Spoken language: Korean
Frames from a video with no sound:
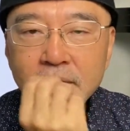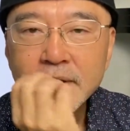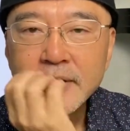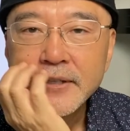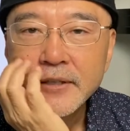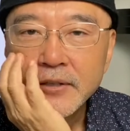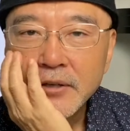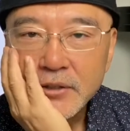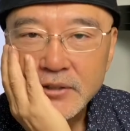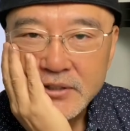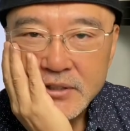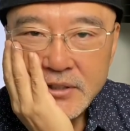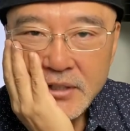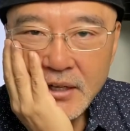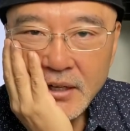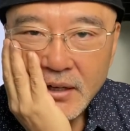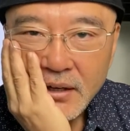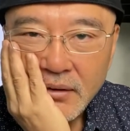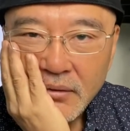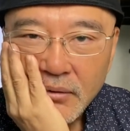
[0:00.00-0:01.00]
거기서
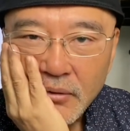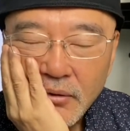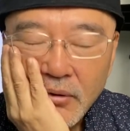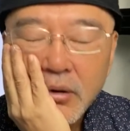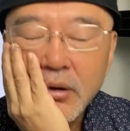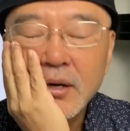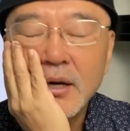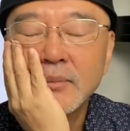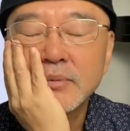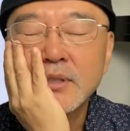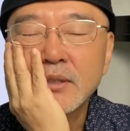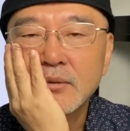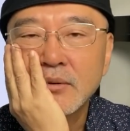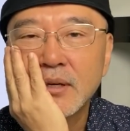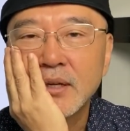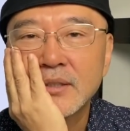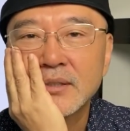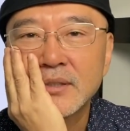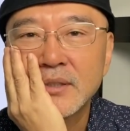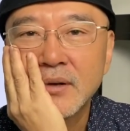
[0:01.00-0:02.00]
제가 오 깜짝
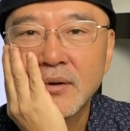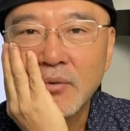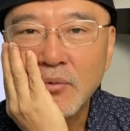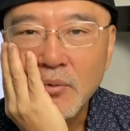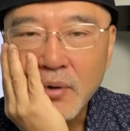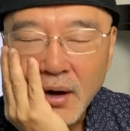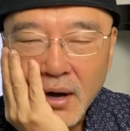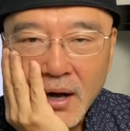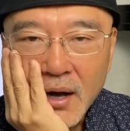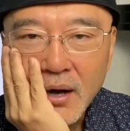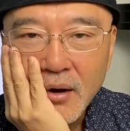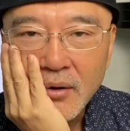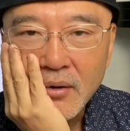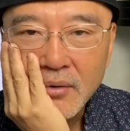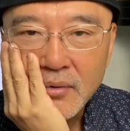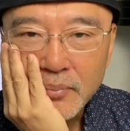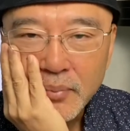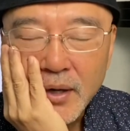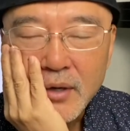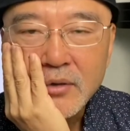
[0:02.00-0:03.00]
놀랐어요. 와우,
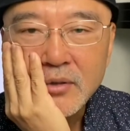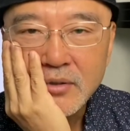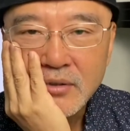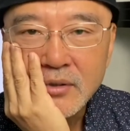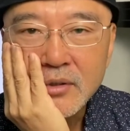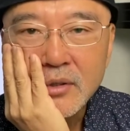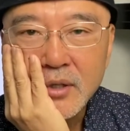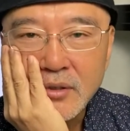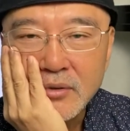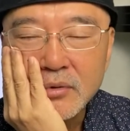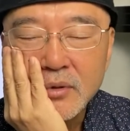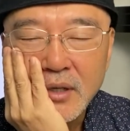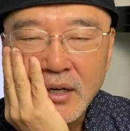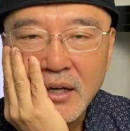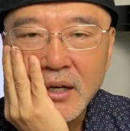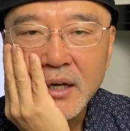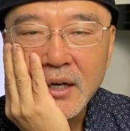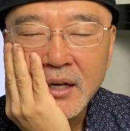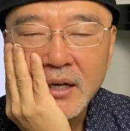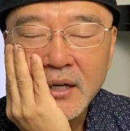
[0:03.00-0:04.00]
바로 그런
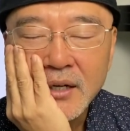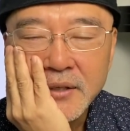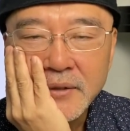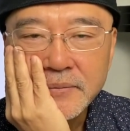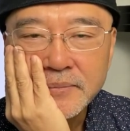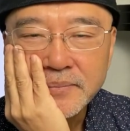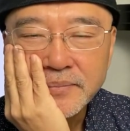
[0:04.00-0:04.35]
거였구나.